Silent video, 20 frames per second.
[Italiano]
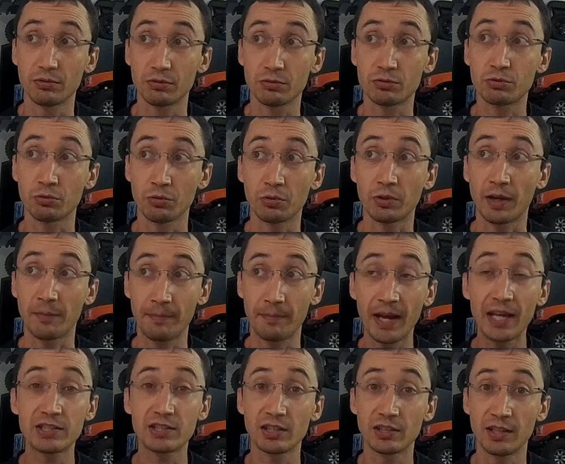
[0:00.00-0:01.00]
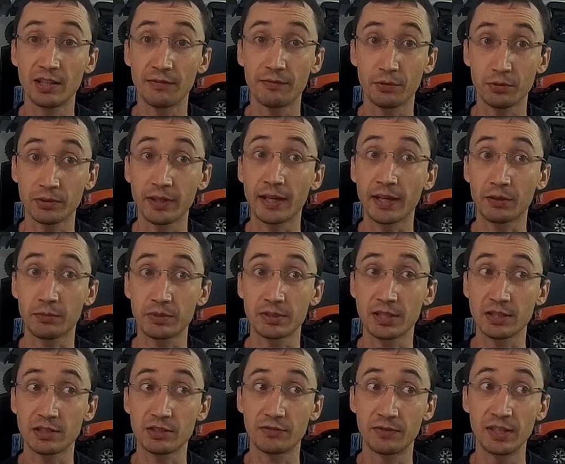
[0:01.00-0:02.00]
sono capace di affrontare questa
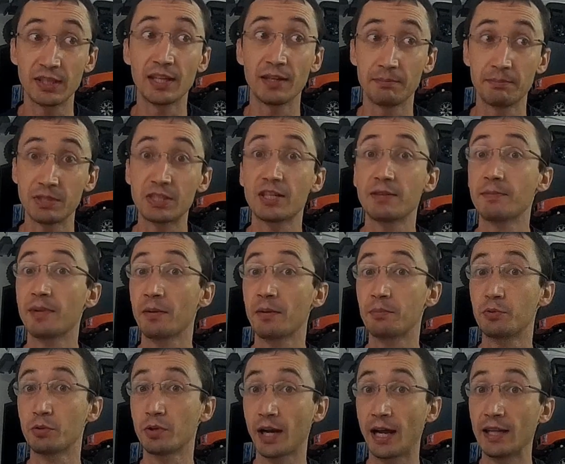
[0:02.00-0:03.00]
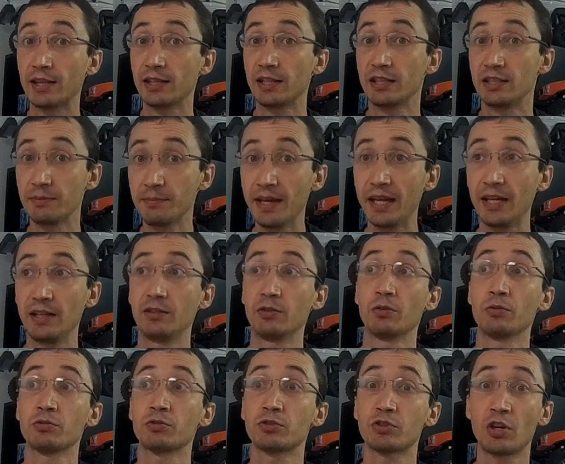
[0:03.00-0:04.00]
sfida, mi sembra più grande di me,
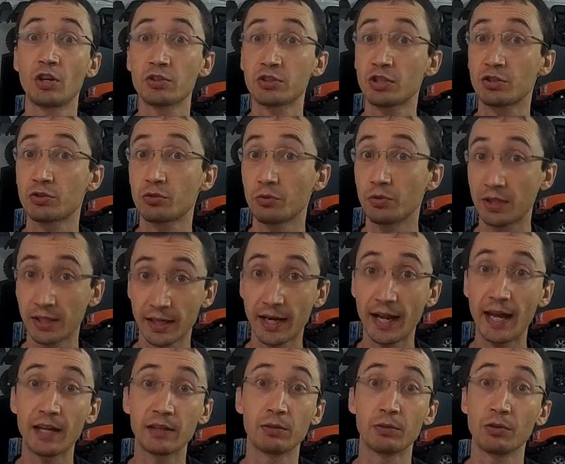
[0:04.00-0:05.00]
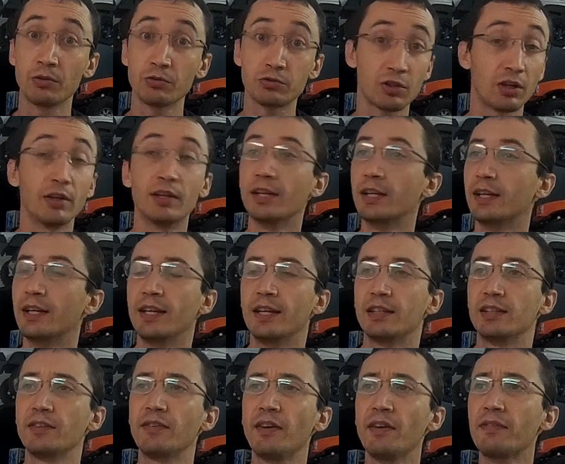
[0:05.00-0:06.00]
non so se sono in grado, non so.
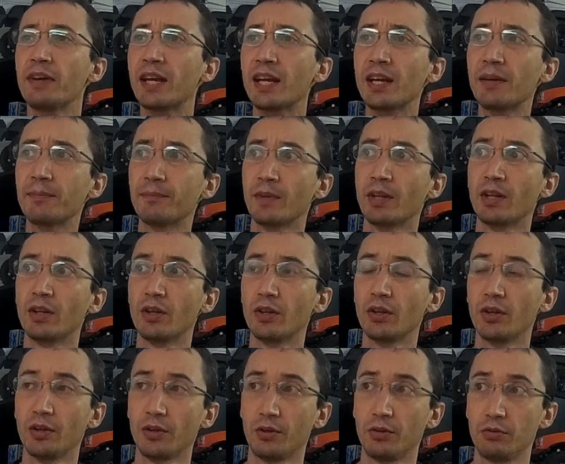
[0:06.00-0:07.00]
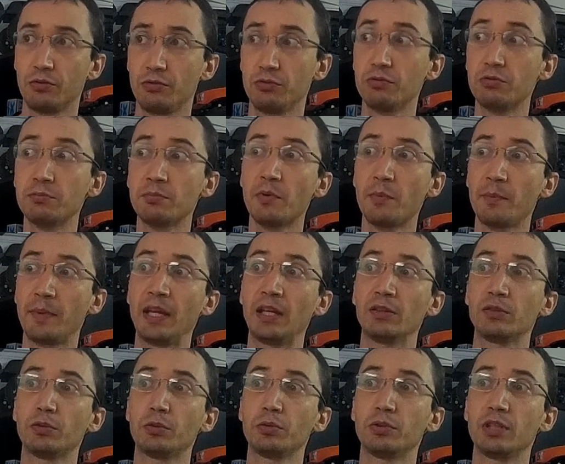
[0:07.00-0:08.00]
Deve avere un
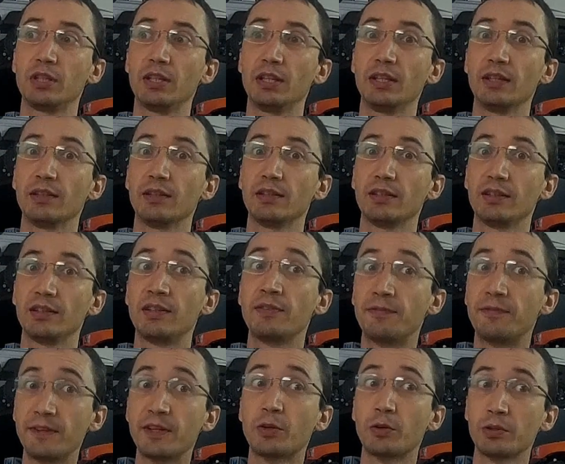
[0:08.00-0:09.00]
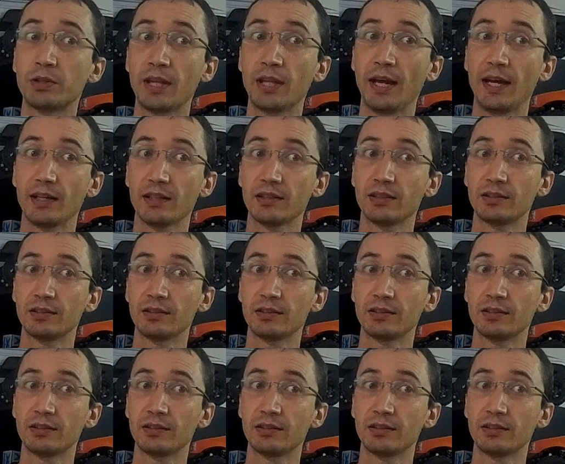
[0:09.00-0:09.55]
momento di difficoltà.